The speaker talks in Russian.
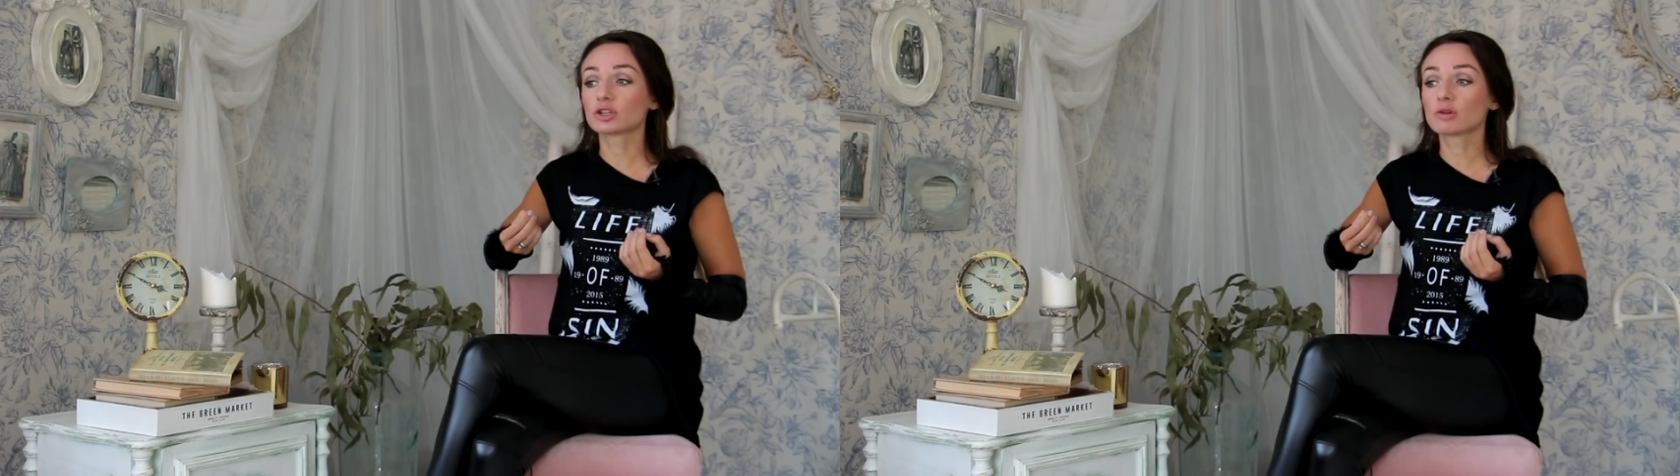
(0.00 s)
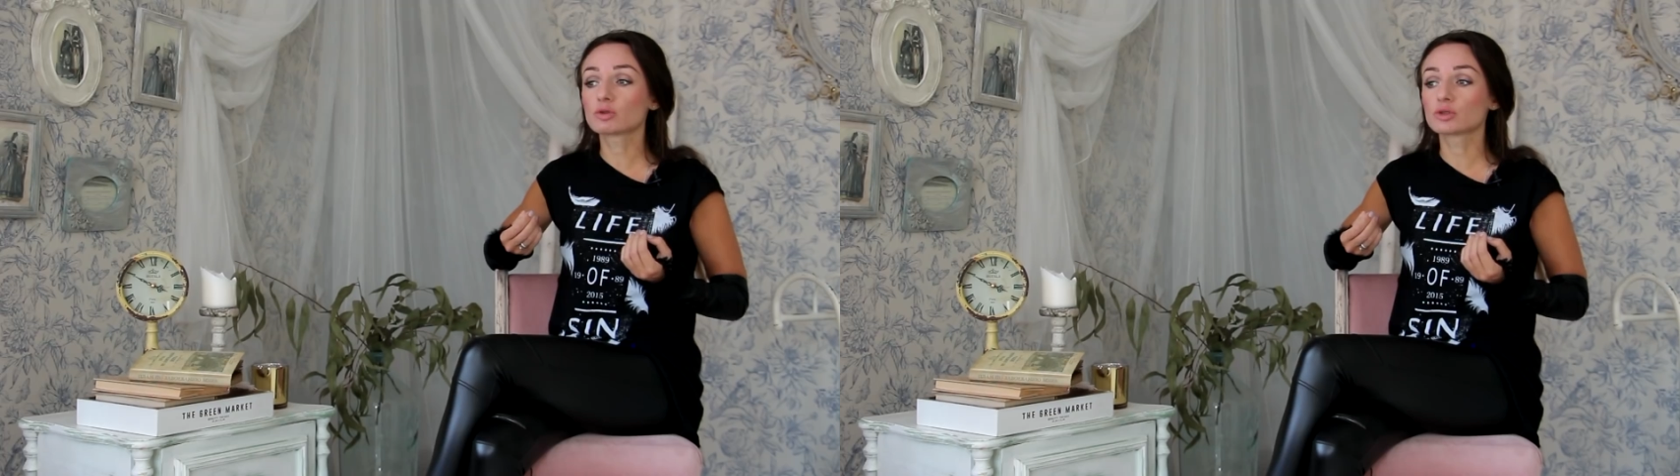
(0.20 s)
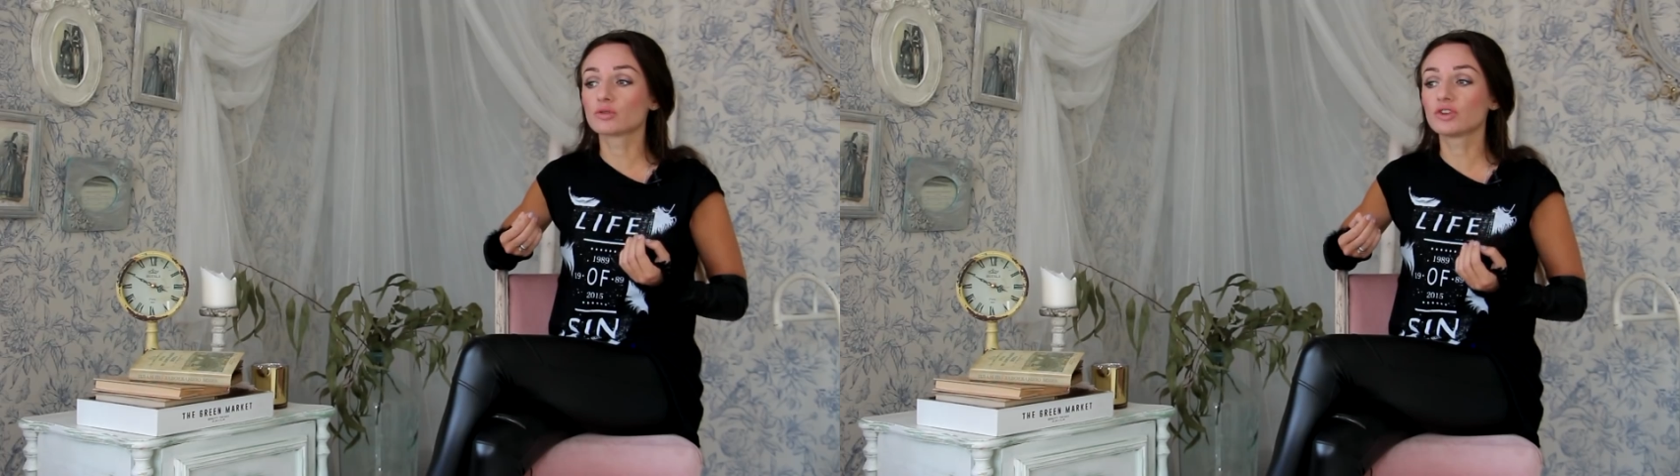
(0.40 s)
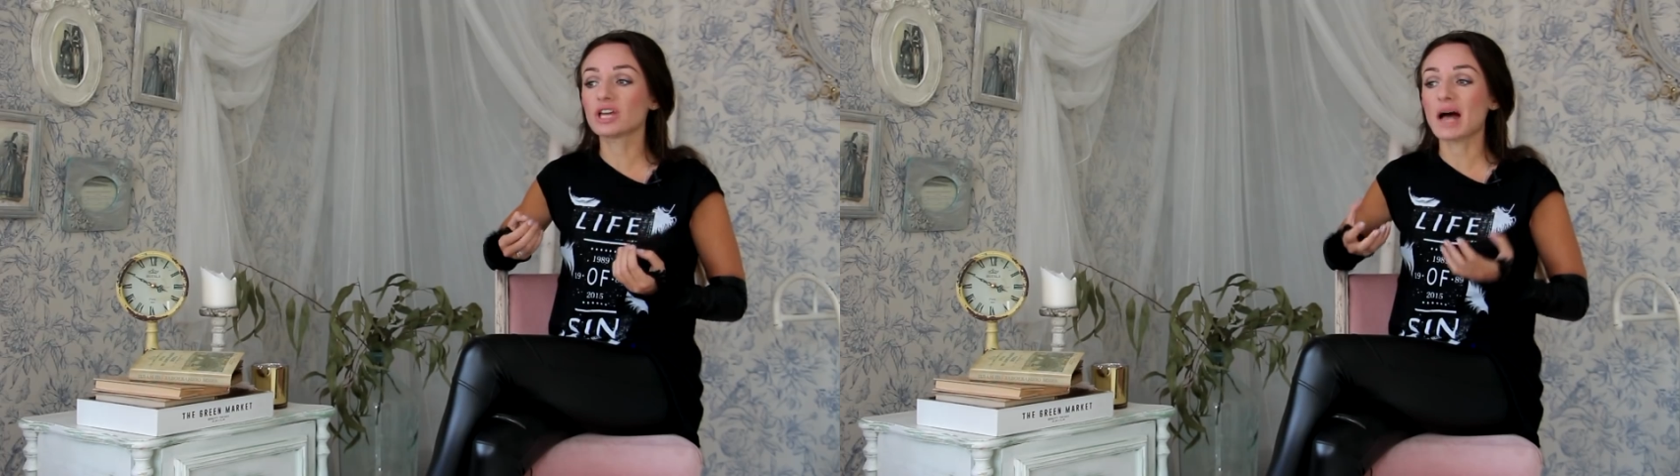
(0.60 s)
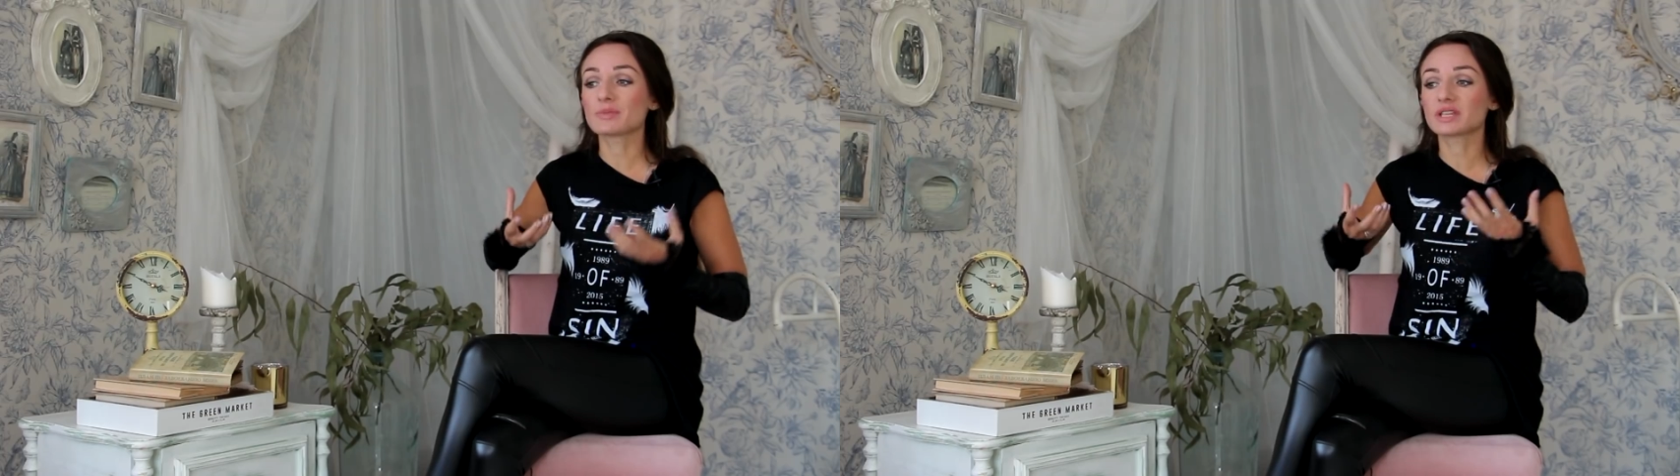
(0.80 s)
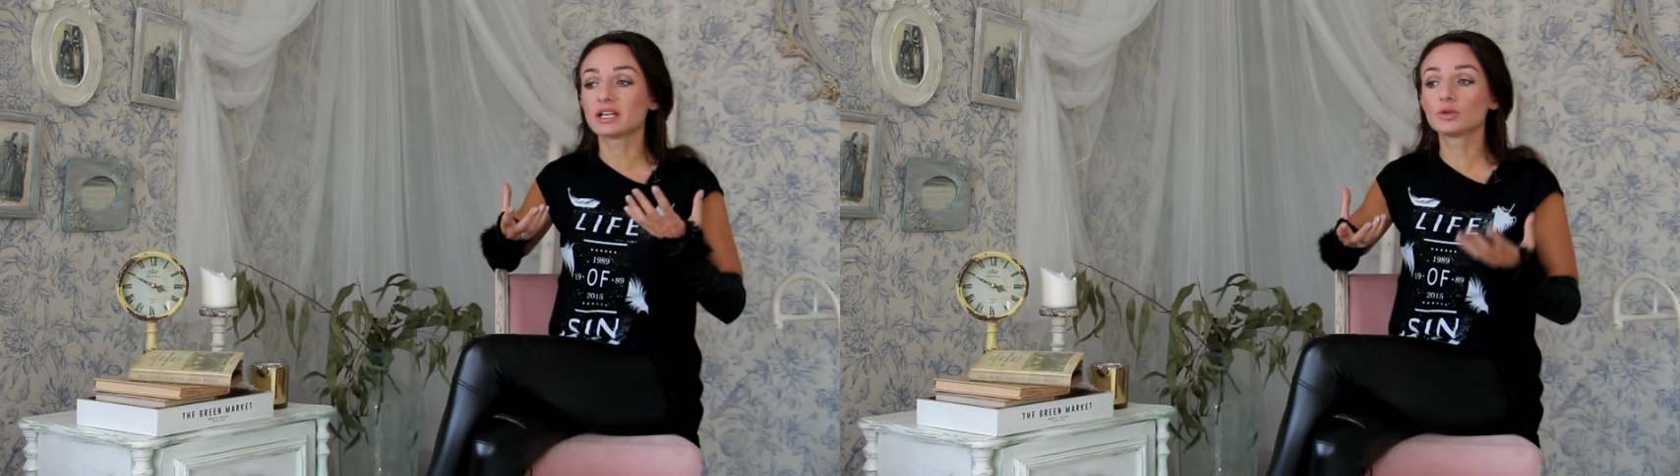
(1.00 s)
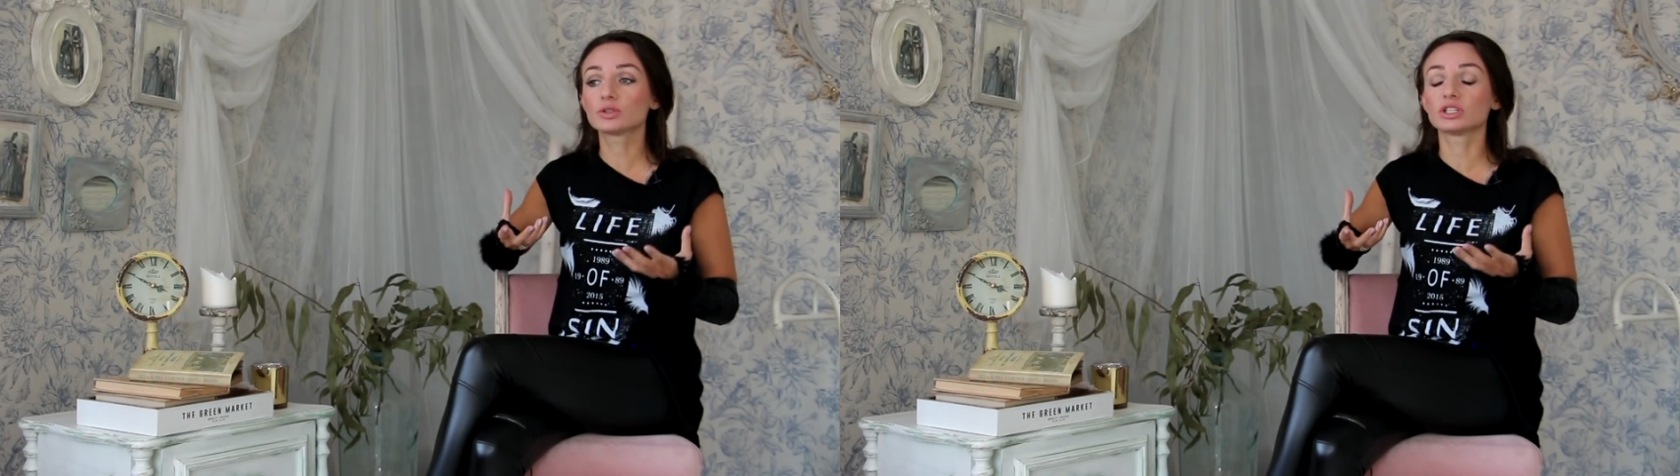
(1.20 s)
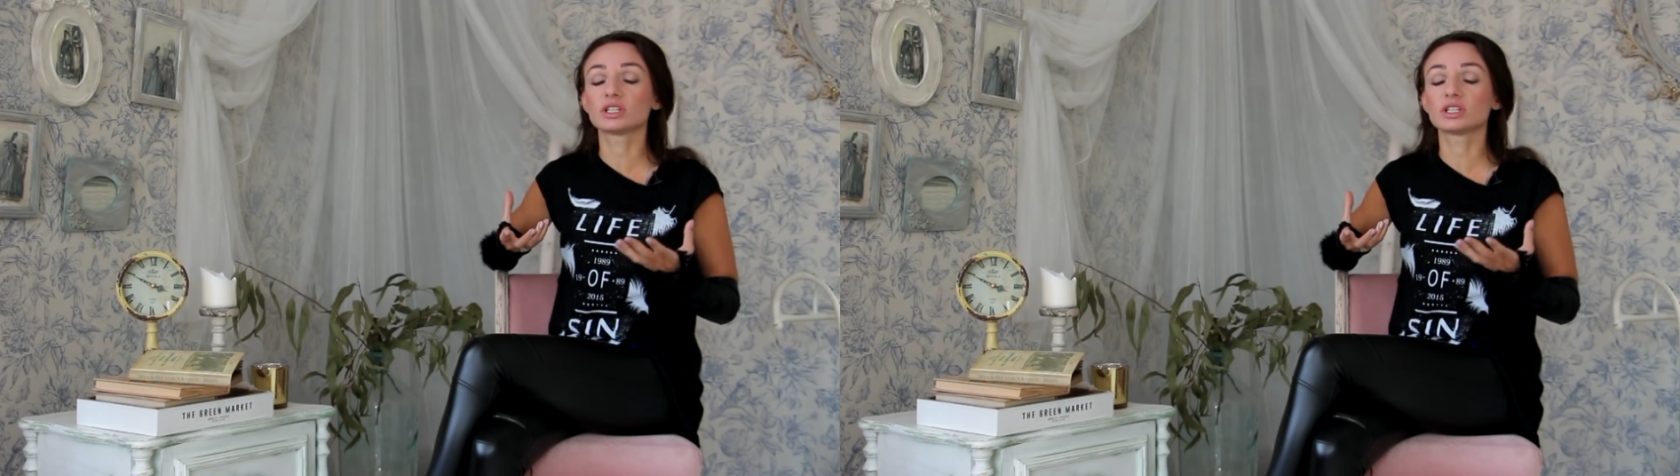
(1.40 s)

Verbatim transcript: том, что вы абсолютно